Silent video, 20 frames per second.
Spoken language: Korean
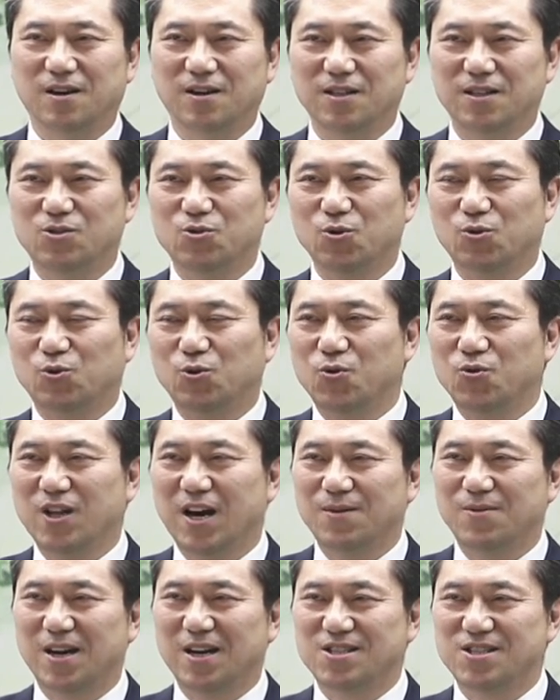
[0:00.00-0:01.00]
이쪽
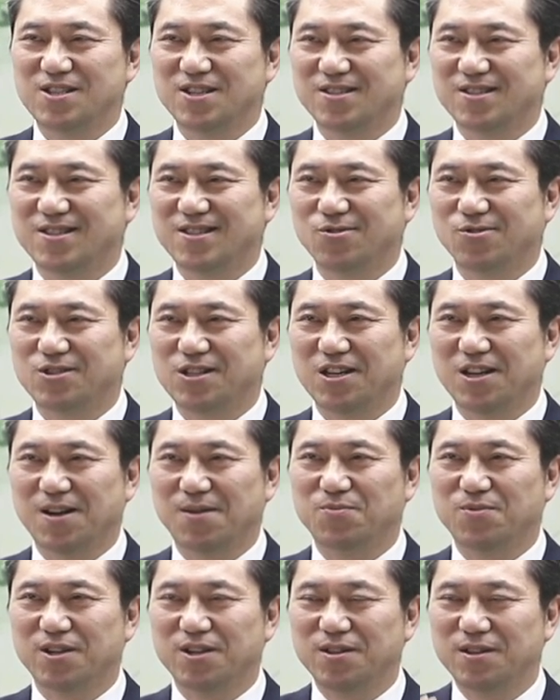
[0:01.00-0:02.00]
동남아시아 지역
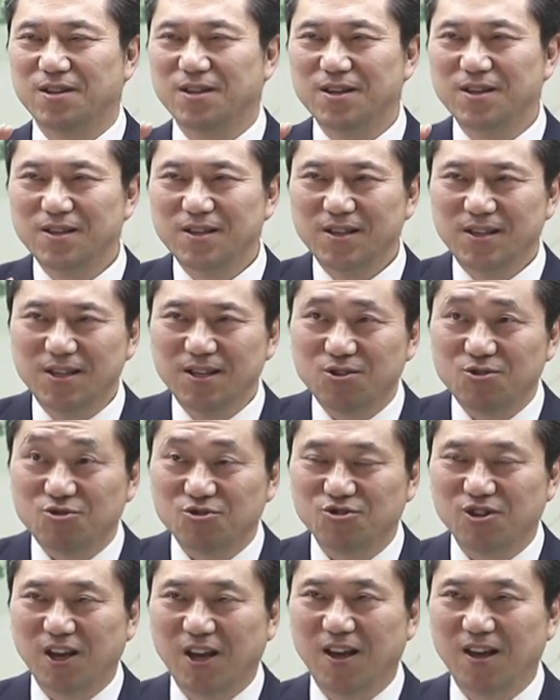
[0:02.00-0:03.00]
사람들은 이
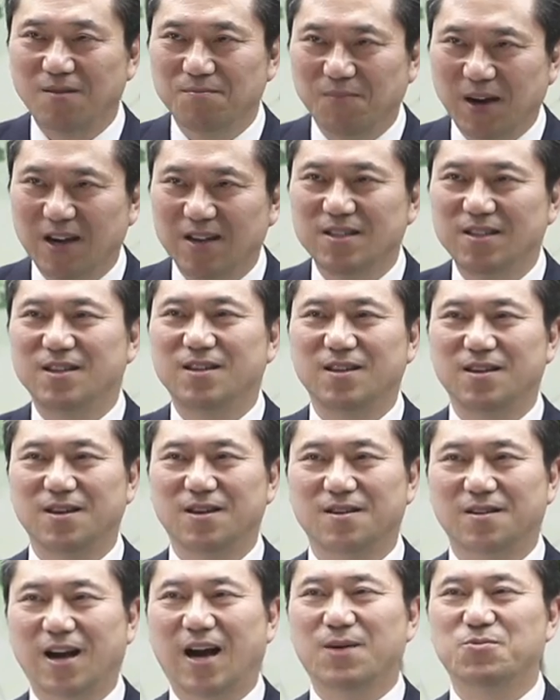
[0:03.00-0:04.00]
균에 많이
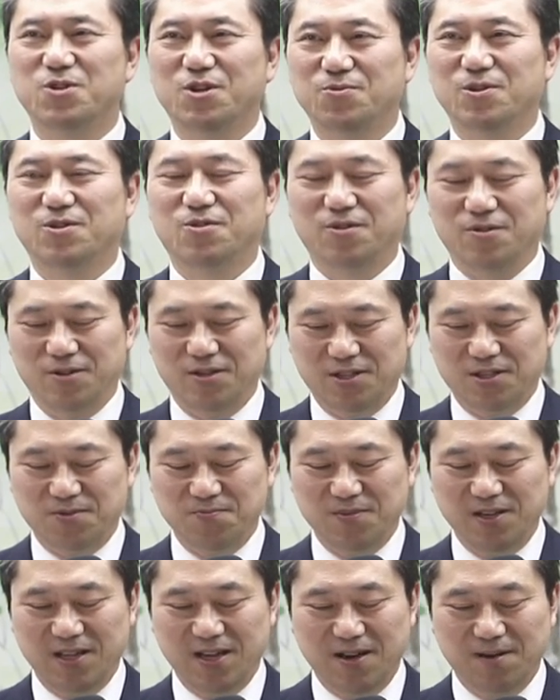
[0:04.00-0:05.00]
감염이 되어
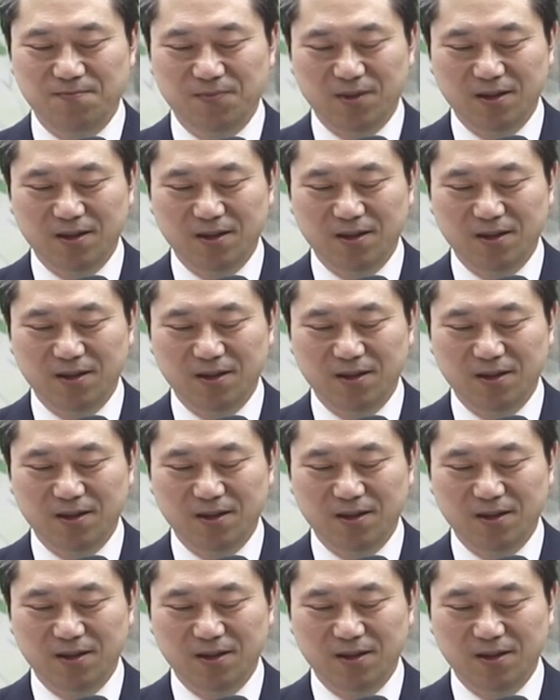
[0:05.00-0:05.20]
있습니다.